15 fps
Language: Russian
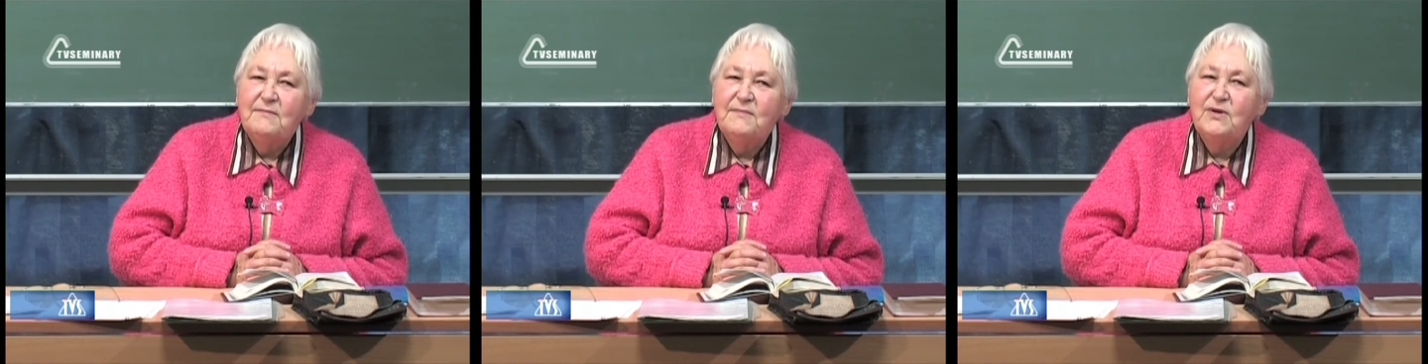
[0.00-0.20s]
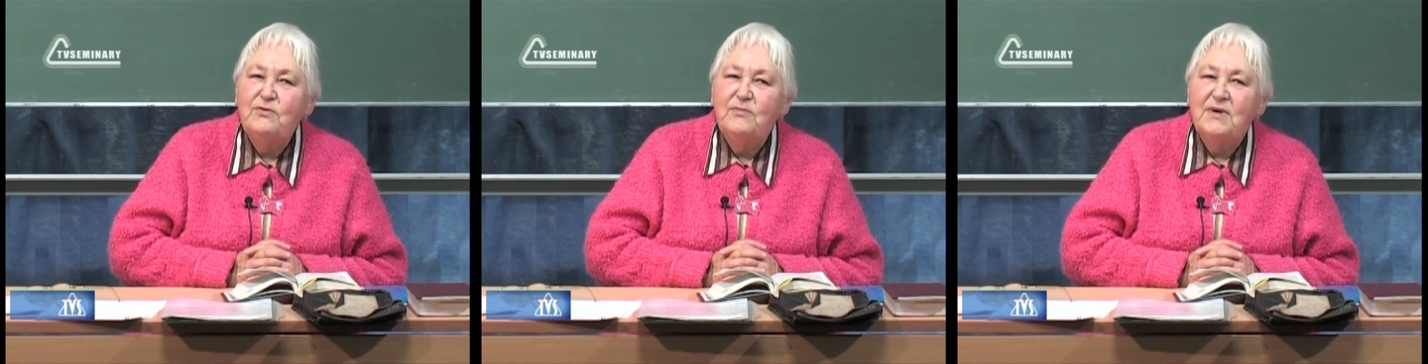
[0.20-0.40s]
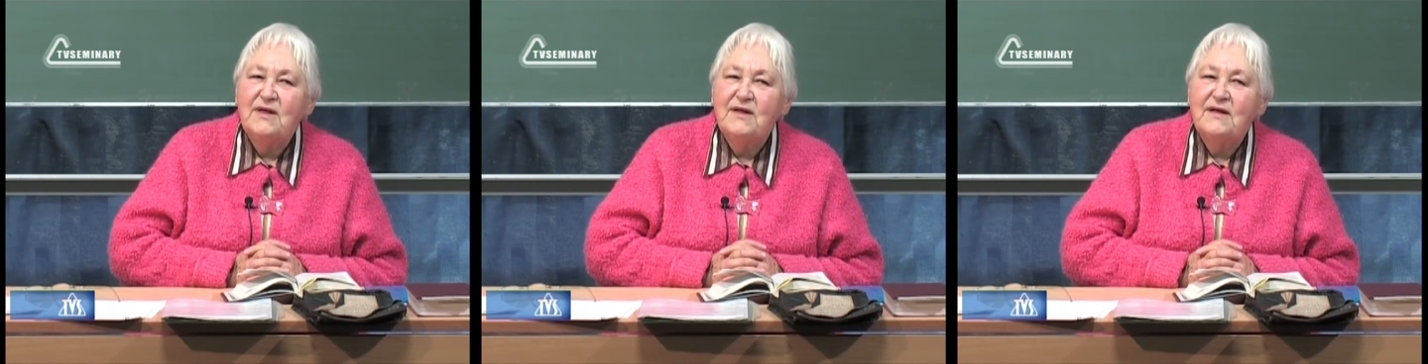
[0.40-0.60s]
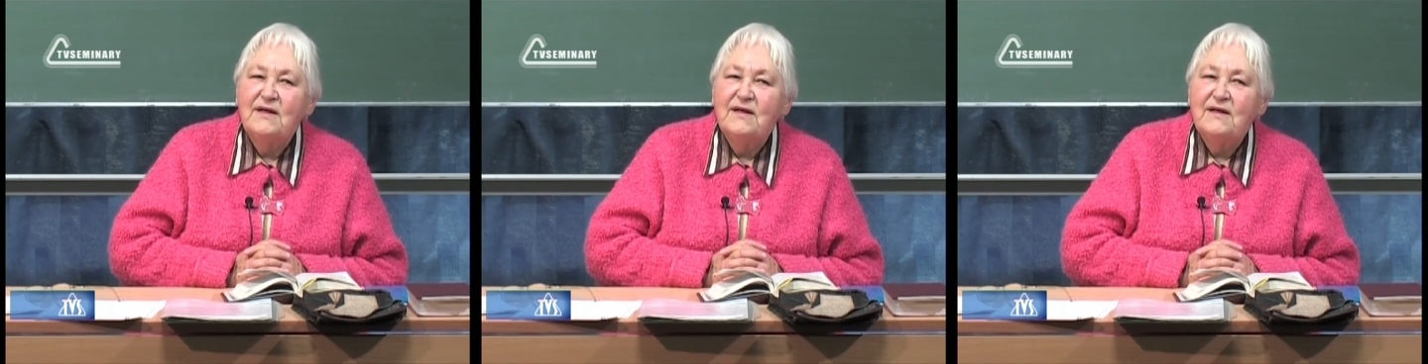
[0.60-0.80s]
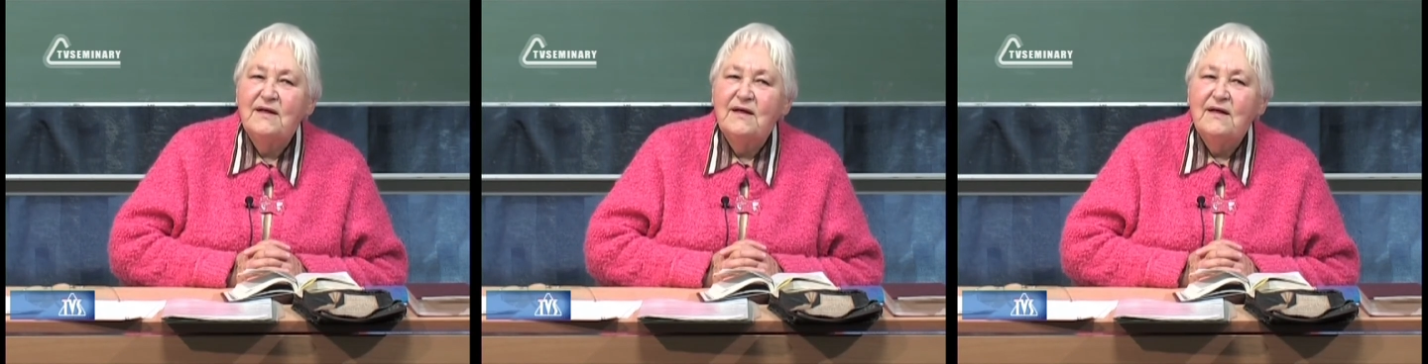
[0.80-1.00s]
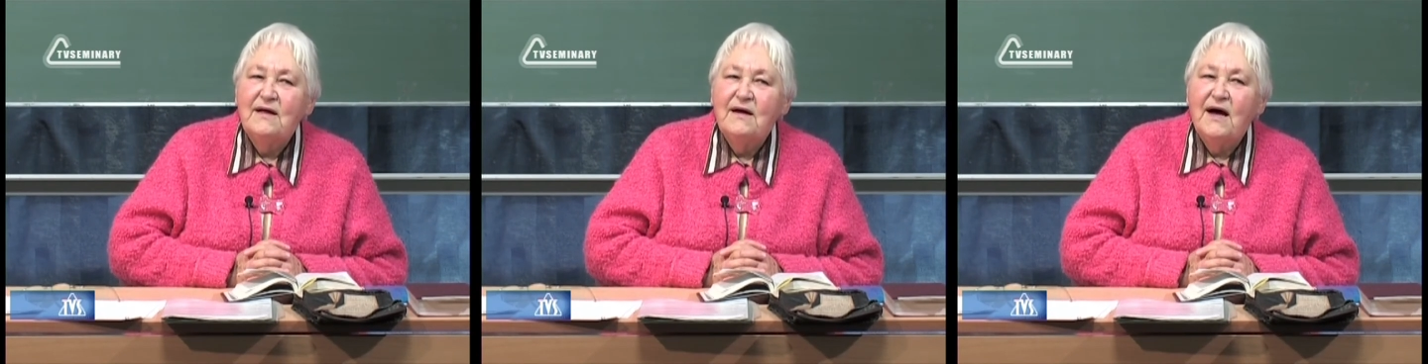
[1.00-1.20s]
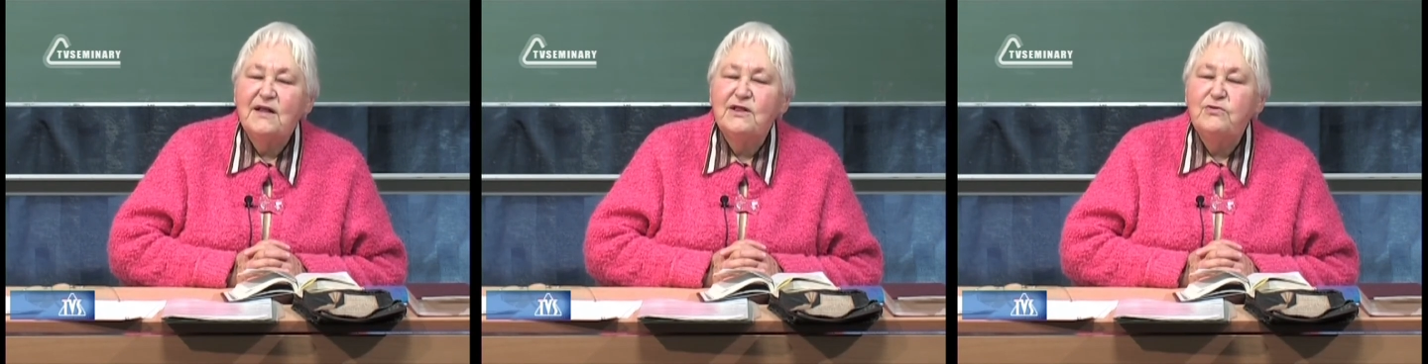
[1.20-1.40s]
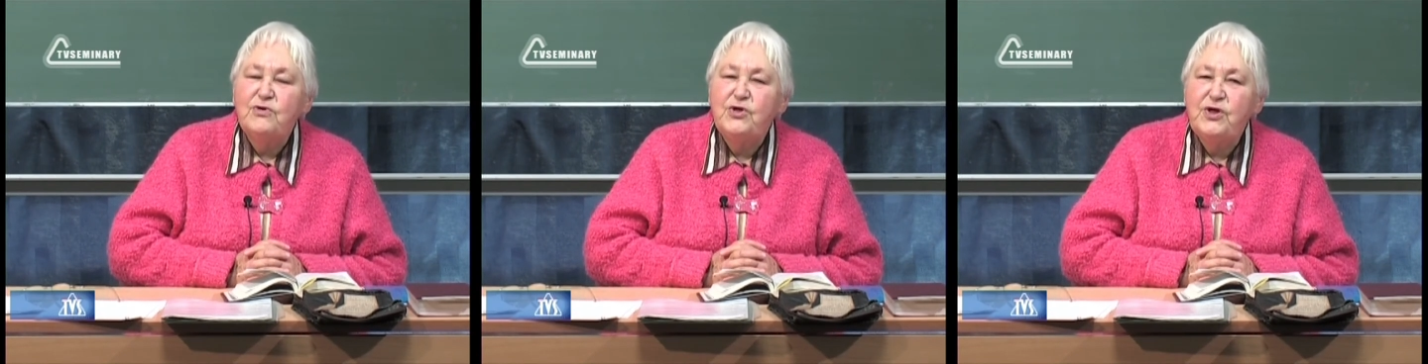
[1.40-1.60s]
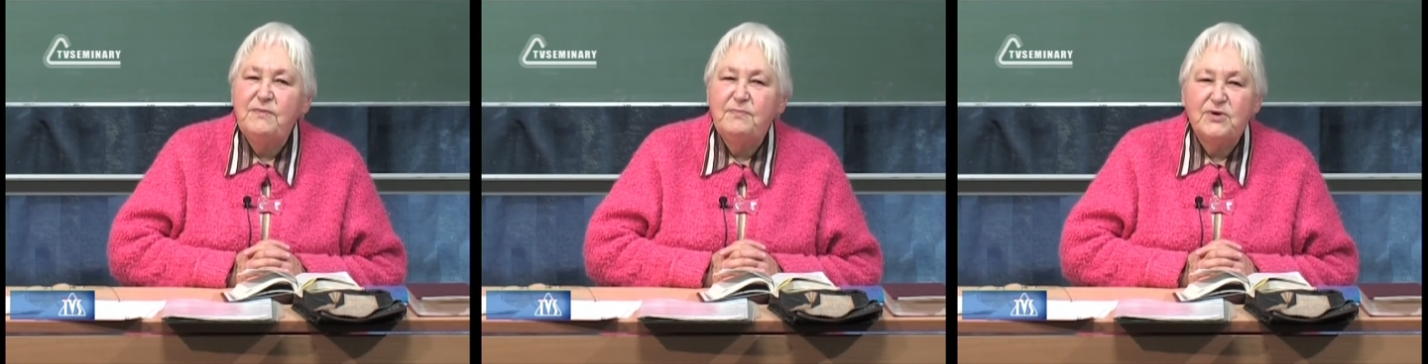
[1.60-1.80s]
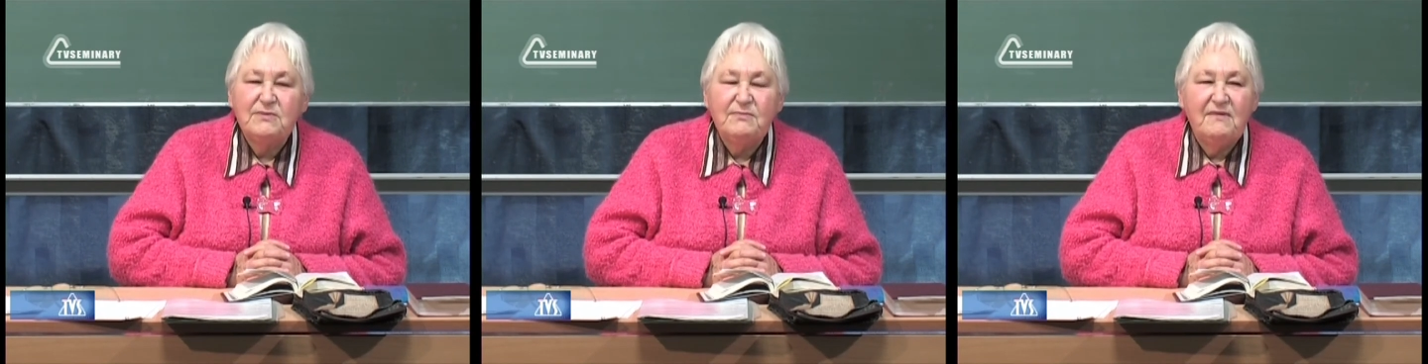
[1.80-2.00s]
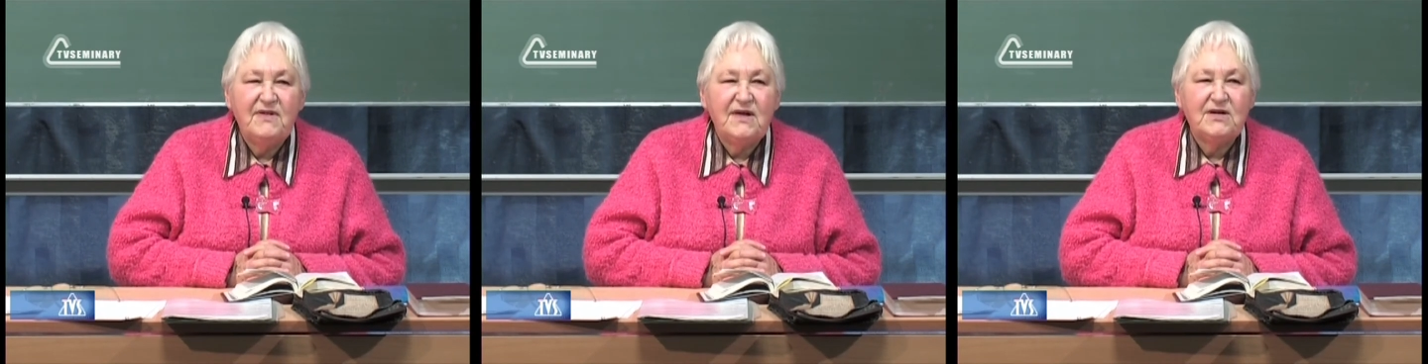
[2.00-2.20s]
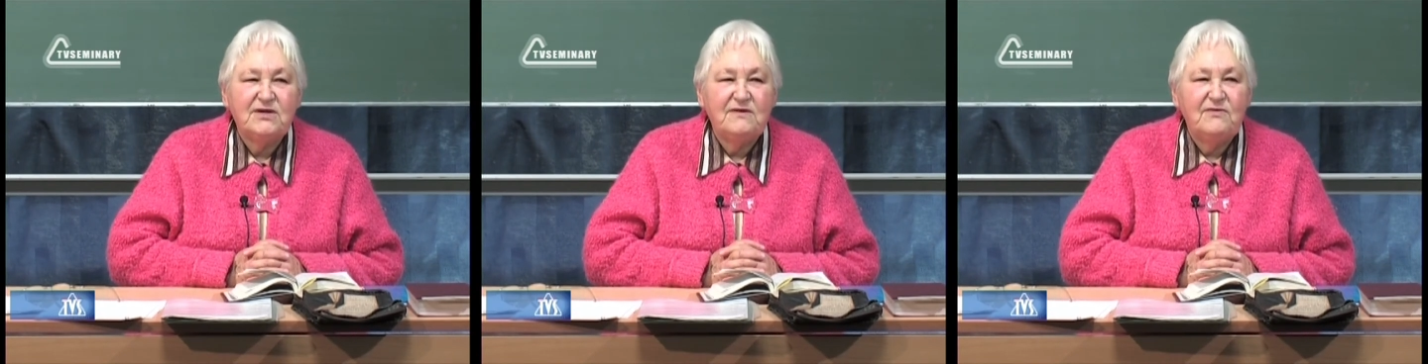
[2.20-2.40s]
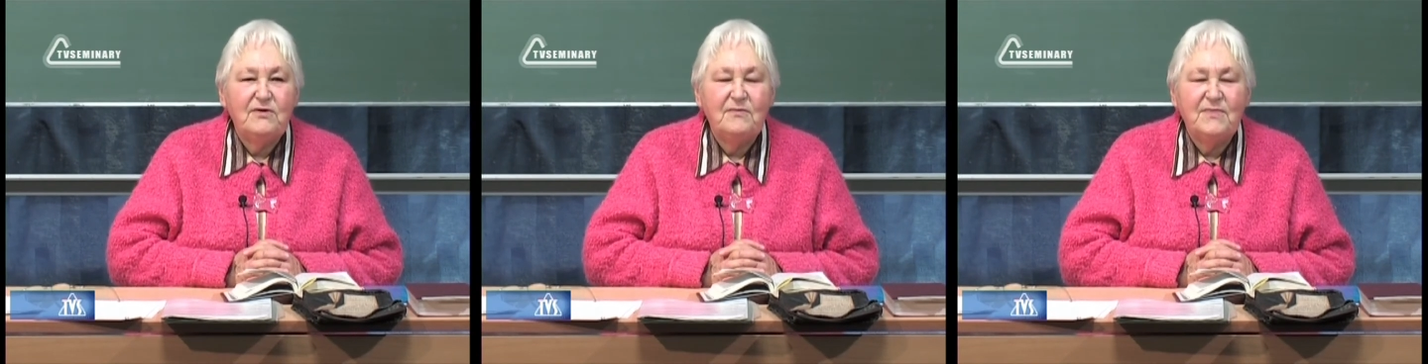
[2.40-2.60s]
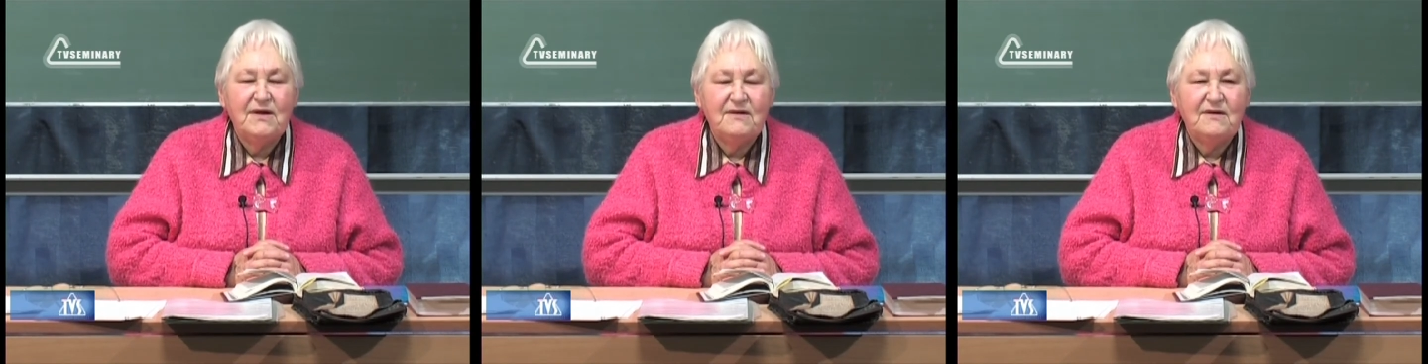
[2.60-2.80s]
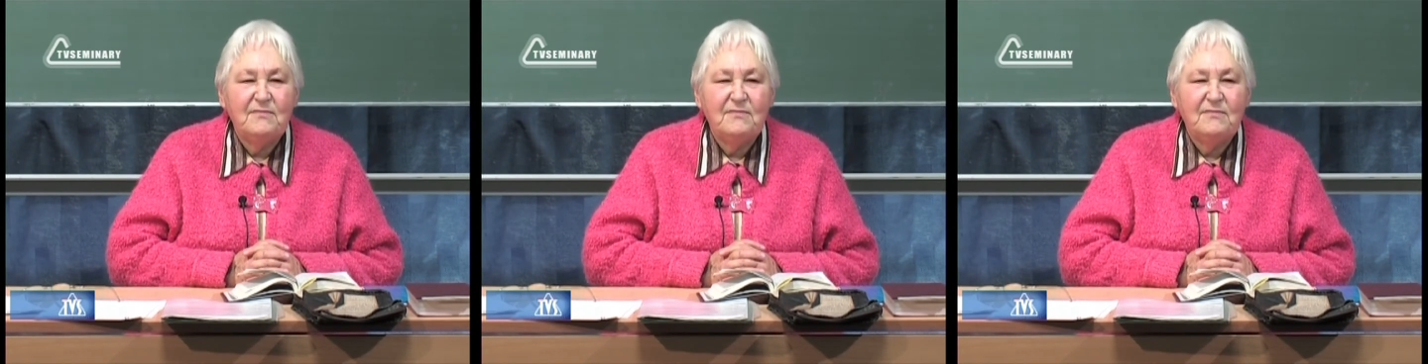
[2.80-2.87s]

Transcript: Подумайте. Отлучить, потому что мы все живем на